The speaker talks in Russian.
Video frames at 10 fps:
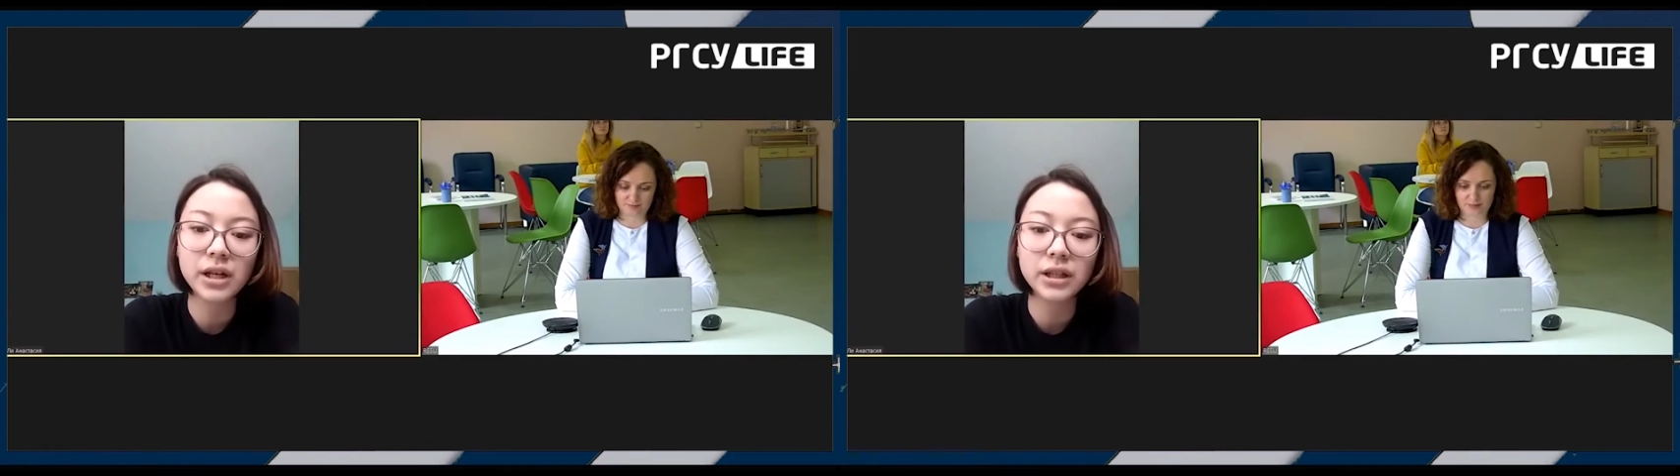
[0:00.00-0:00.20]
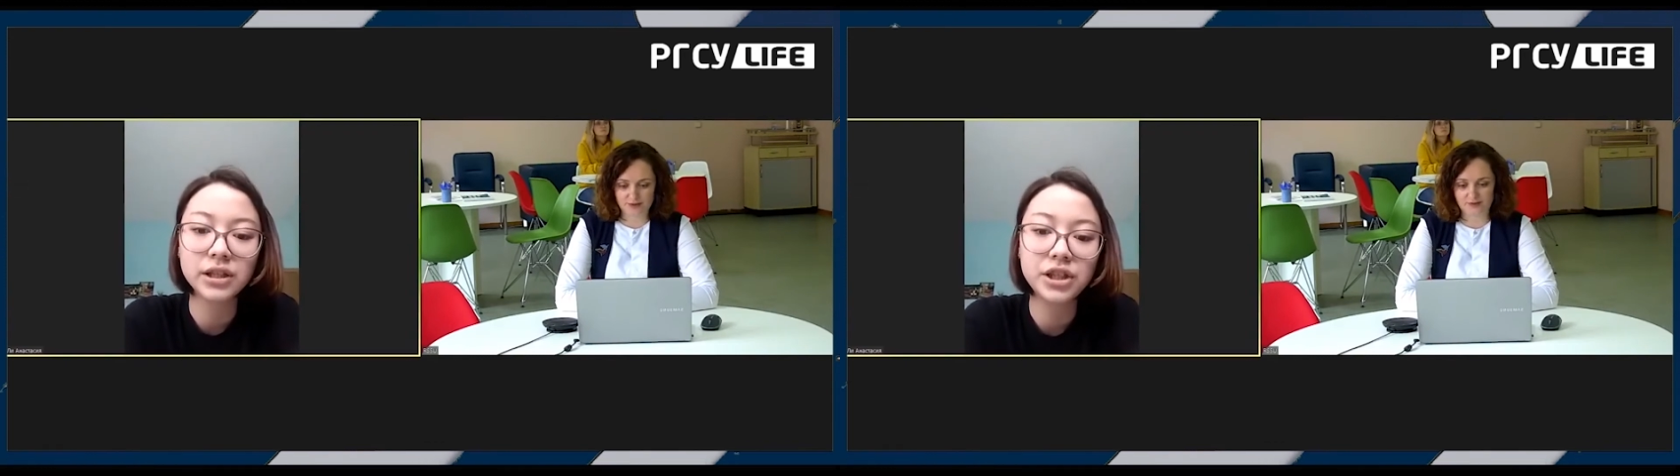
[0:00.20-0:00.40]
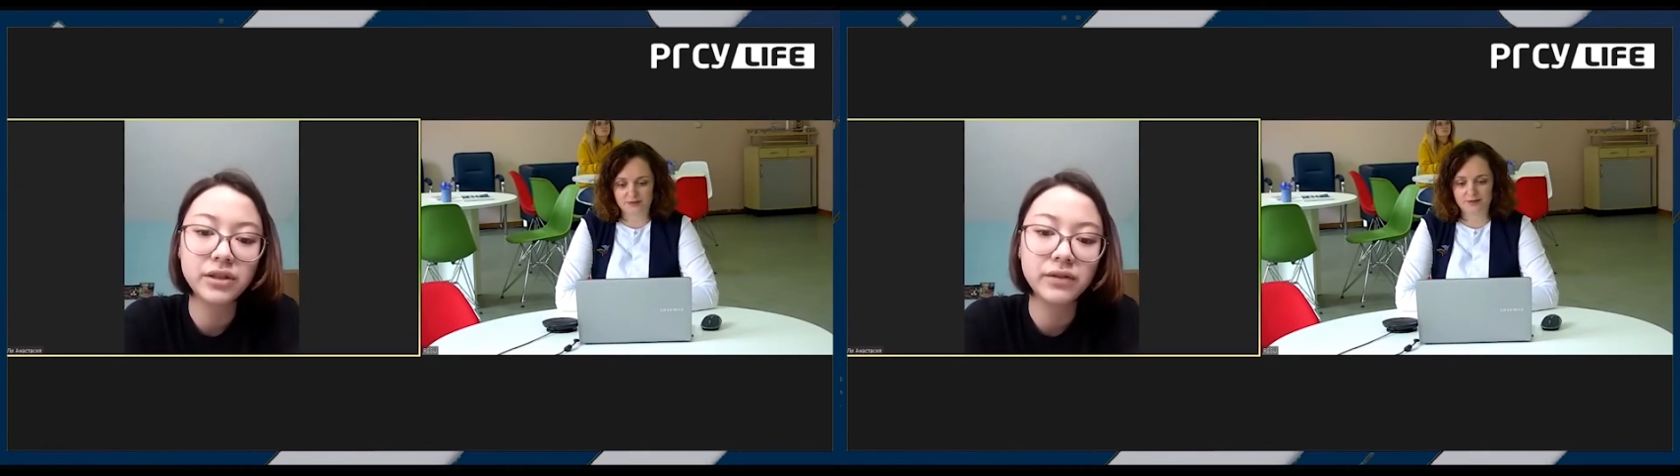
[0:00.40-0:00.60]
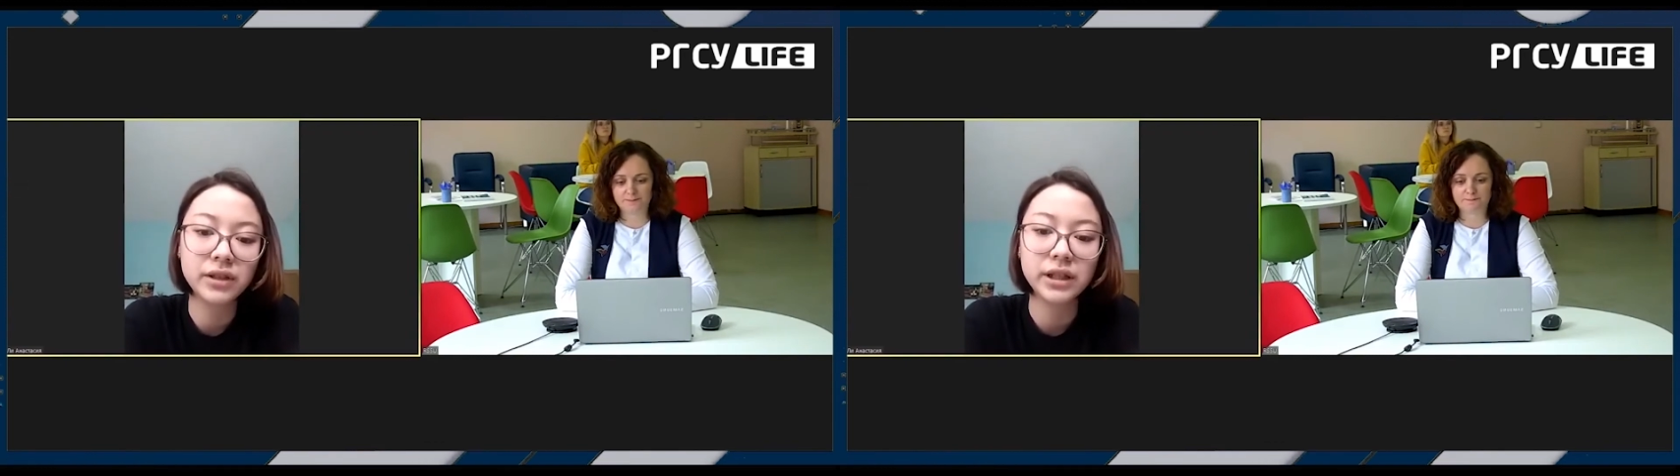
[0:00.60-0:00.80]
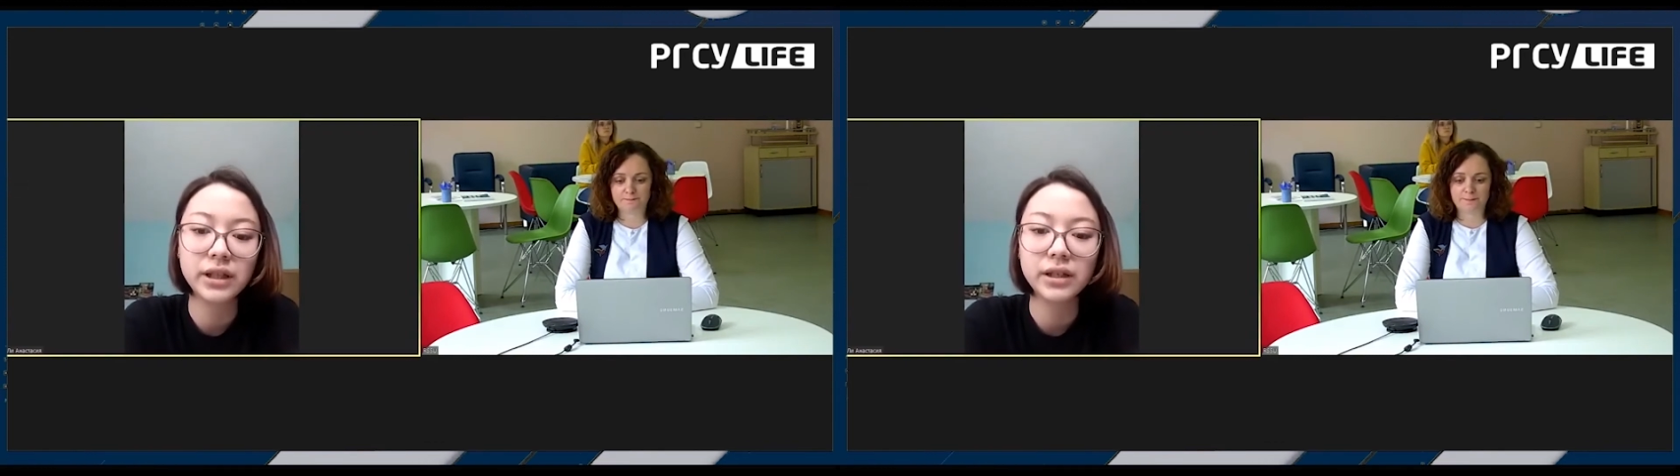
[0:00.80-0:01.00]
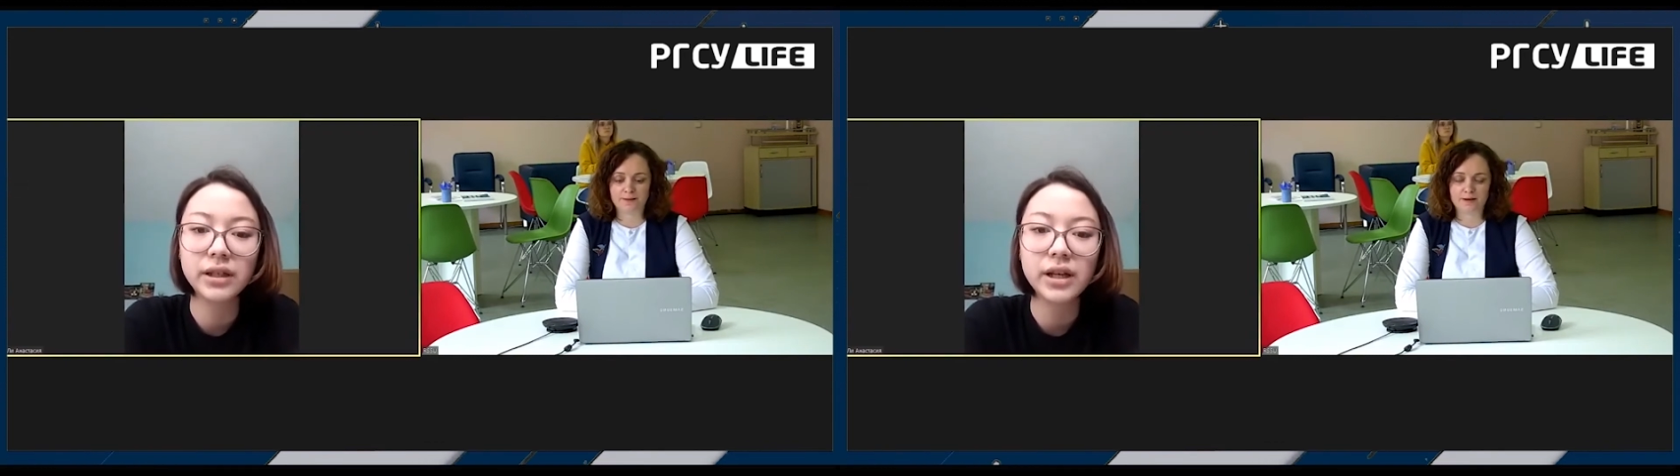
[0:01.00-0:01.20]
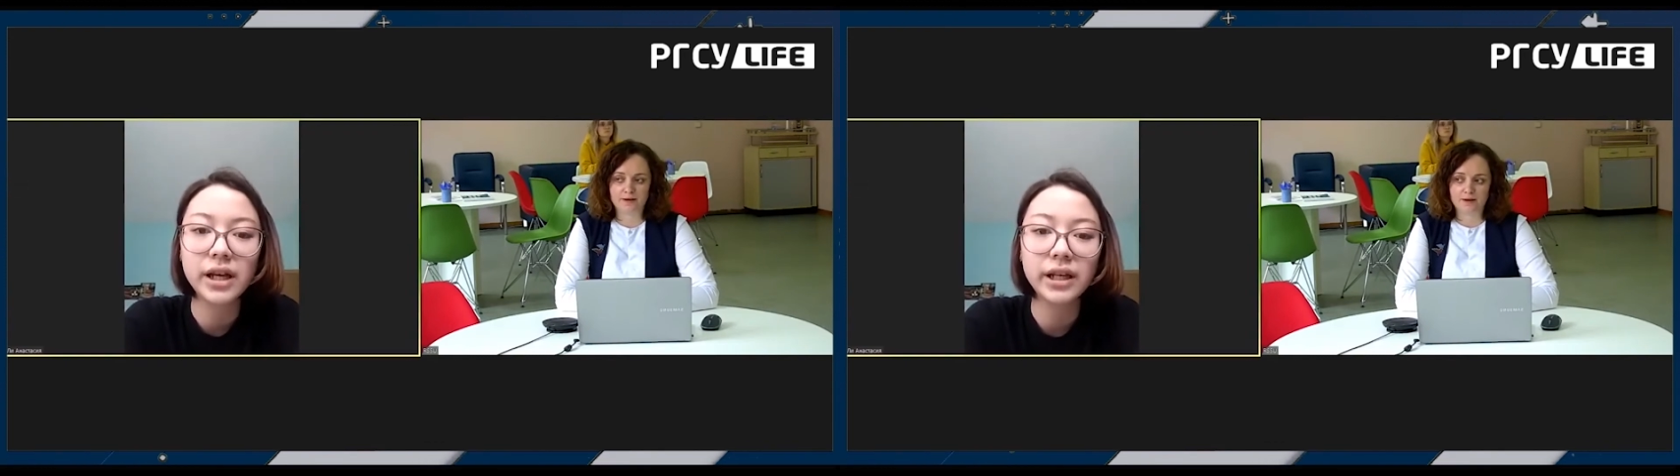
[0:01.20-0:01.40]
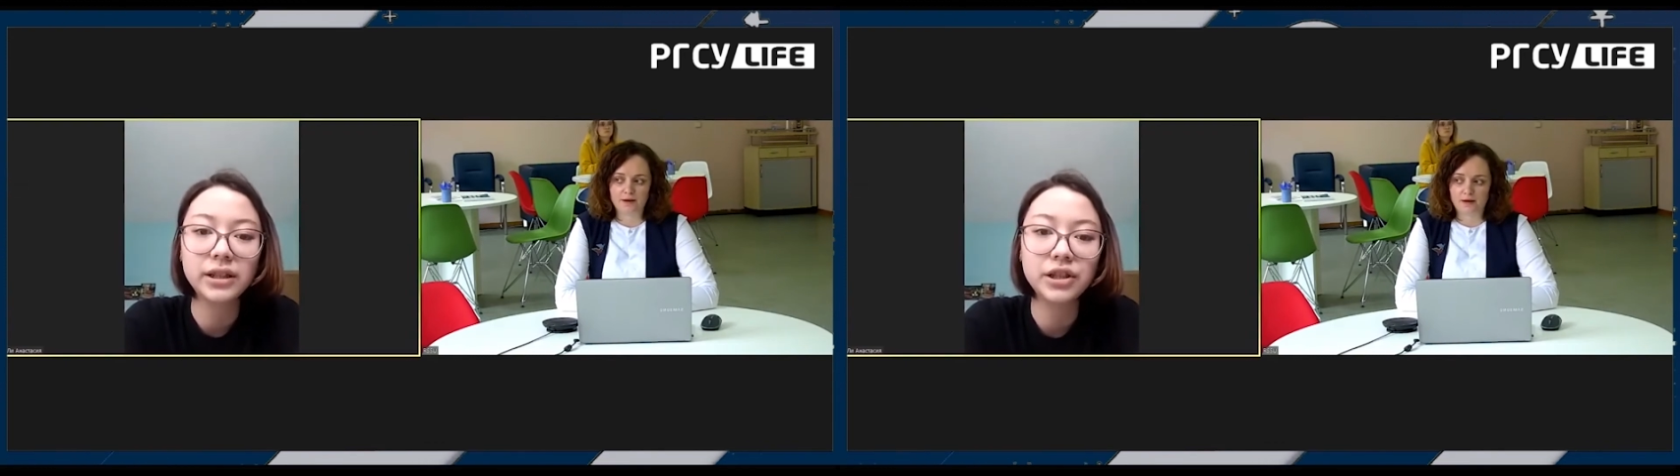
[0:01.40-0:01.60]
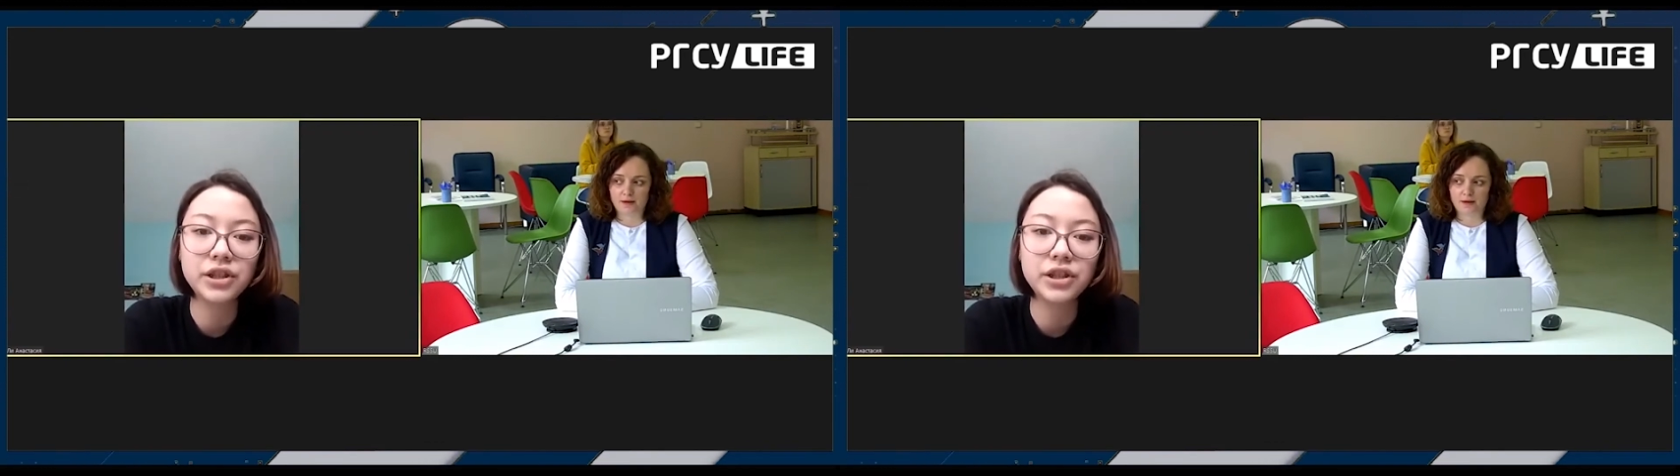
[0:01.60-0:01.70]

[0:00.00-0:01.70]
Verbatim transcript: На четверых. Это